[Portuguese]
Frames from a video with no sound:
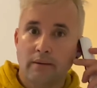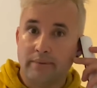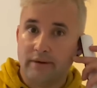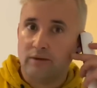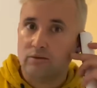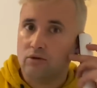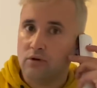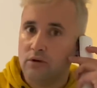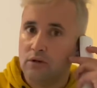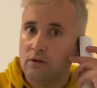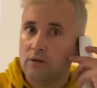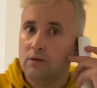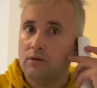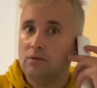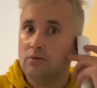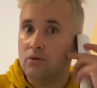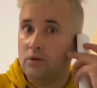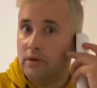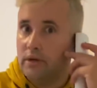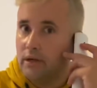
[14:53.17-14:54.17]
Para!
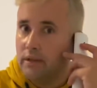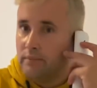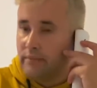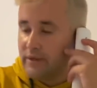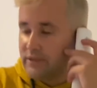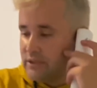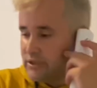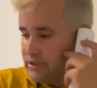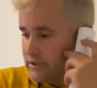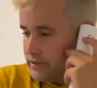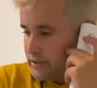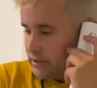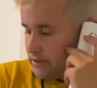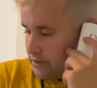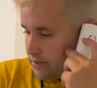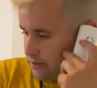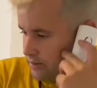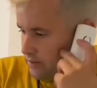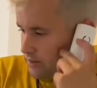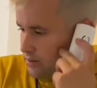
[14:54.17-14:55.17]
Tô, ligando ligando pra China.
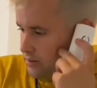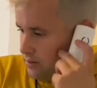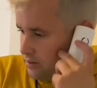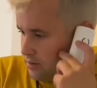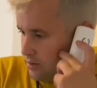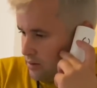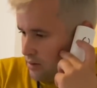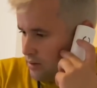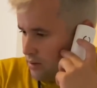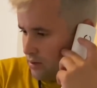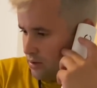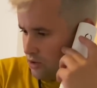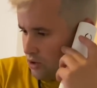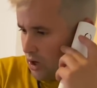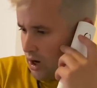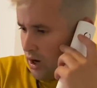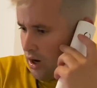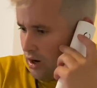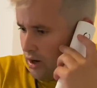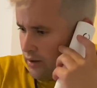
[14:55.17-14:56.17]

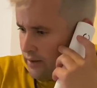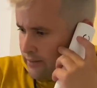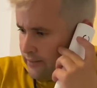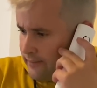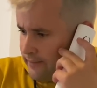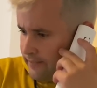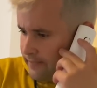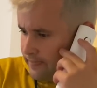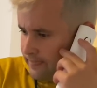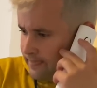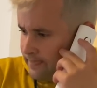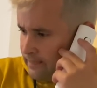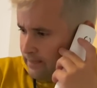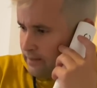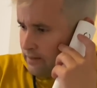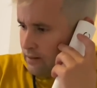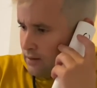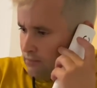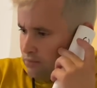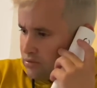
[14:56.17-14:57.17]
Tô!
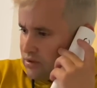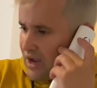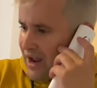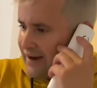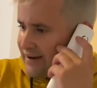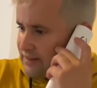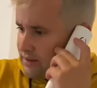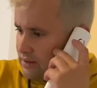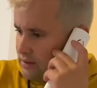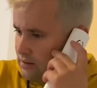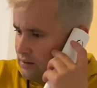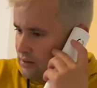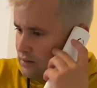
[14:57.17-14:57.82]
Boa tarde!